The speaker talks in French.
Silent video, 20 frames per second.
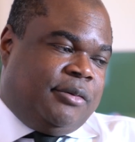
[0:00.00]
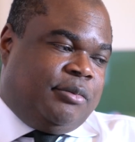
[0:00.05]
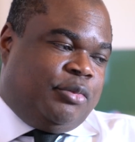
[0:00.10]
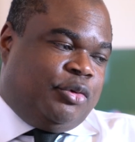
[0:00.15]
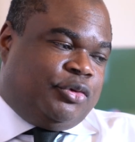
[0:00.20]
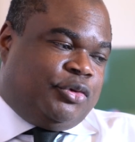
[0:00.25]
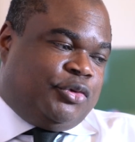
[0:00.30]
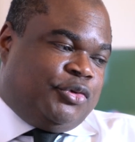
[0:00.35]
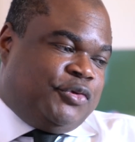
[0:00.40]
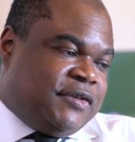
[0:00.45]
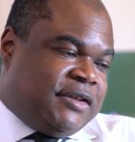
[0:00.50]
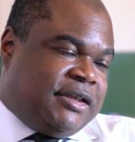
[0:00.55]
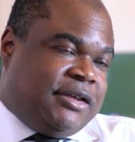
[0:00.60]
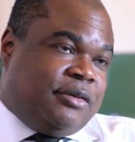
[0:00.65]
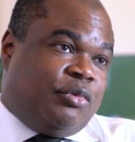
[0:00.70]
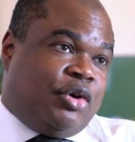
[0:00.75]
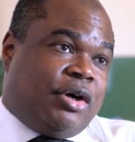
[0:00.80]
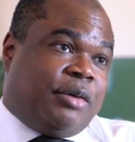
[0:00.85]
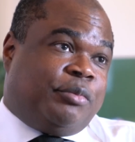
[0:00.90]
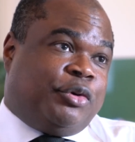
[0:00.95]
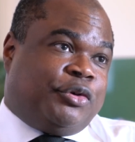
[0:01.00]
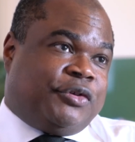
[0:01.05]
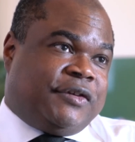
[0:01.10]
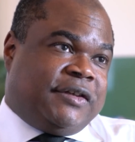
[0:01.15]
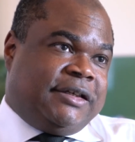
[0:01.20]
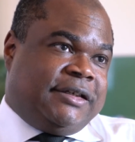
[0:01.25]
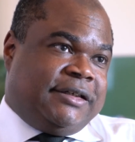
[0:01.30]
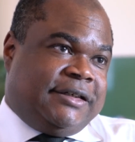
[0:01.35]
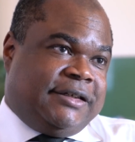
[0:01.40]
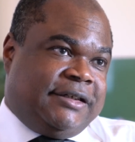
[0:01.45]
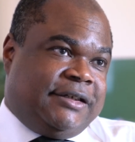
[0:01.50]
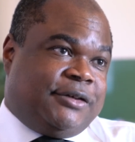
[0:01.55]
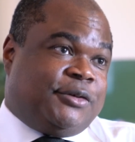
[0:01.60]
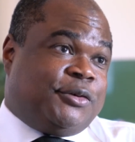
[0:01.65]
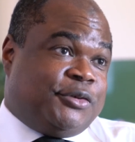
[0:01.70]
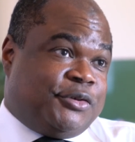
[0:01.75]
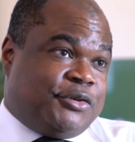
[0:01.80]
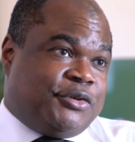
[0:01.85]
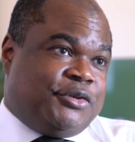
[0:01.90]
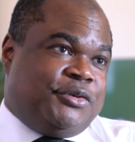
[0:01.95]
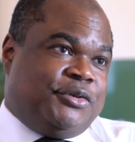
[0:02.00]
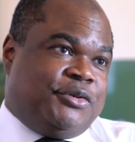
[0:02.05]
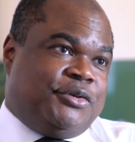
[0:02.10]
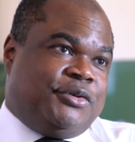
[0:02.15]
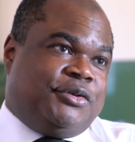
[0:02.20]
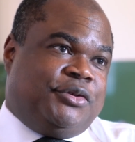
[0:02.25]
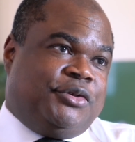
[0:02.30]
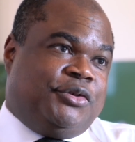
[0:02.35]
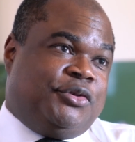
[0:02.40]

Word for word: pour tout ce qu'ils m'ont apporté et continue